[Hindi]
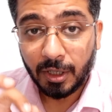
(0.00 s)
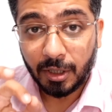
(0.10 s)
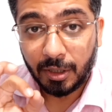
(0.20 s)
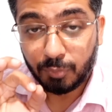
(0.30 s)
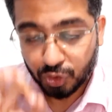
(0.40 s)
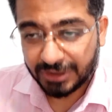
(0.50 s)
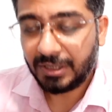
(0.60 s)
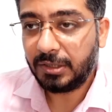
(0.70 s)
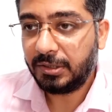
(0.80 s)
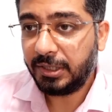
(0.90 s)
आ, मुझे ऐसा
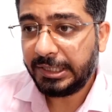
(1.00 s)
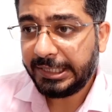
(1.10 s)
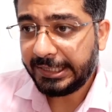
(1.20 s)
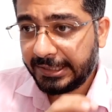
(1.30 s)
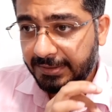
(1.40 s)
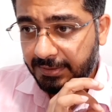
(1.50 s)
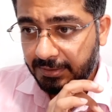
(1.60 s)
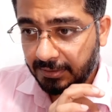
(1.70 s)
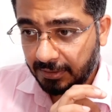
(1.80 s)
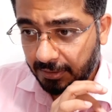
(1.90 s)
लगता है कि इस
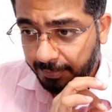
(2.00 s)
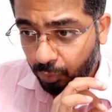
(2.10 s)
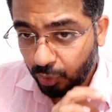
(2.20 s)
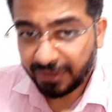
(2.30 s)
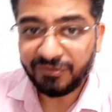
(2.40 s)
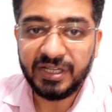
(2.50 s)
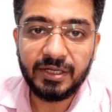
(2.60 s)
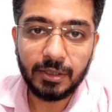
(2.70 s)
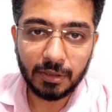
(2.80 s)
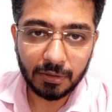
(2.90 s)
पूरे
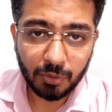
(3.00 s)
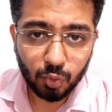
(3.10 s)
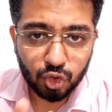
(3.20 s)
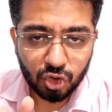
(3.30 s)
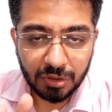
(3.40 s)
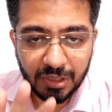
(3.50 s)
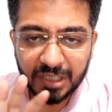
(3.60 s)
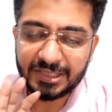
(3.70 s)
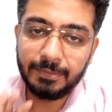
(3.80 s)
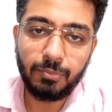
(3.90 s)
वीक के अंदर कुछ
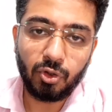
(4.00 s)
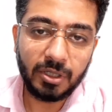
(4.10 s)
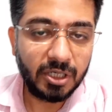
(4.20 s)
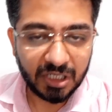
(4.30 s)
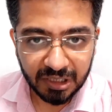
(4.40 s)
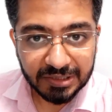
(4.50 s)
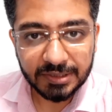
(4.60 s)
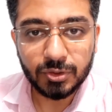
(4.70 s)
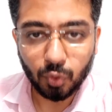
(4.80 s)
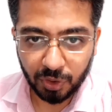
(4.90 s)
दस इंपॉर्टेंट
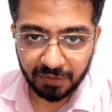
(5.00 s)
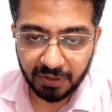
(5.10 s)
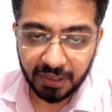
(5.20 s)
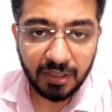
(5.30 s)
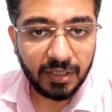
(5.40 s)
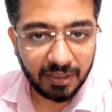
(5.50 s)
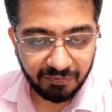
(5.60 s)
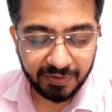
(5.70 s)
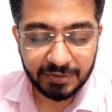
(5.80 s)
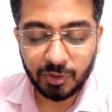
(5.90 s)
रिलीजेज होने वाली है
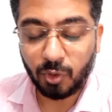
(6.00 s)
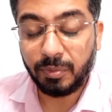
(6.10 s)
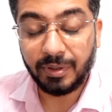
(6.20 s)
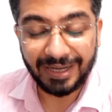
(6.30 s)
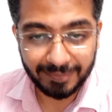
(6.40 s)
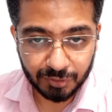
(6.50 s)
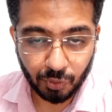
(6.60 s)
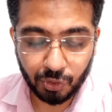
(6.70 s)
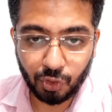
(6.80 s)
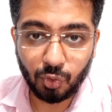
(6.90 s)
नेटफ्लिक्स के ऊपर
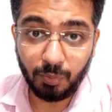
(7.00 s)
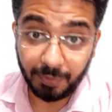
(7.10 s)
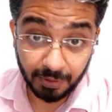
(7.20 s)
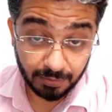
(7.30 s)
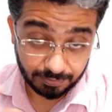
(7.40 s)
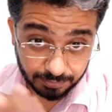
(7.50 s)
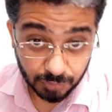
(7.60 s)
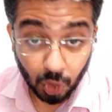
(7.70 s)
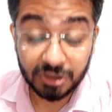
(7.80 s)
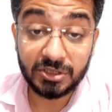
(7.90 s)
अमेजोन के ऊपर
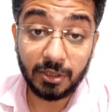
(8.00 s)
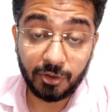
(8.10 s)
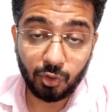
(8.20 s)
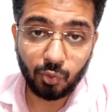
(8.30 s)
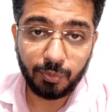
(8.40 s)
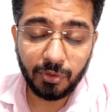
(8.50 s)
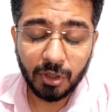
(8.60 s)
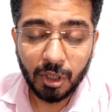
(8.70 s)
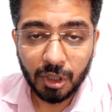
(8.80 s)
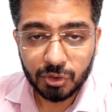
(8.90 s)
हॉटस्टार के ऊपर
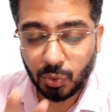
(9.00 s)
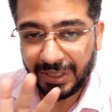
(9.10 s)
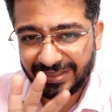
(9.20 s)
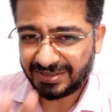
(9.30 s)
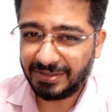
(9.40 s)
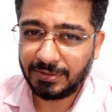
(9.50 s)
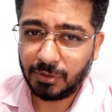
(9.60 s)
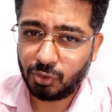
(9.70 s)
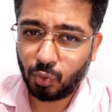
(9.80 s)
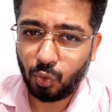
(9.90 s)
सो लेट्स
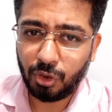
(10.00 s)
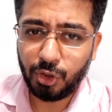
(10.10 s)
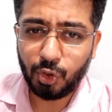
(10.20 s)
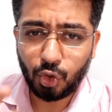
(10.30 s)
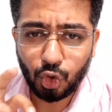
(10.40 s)
डिस्कस ओनली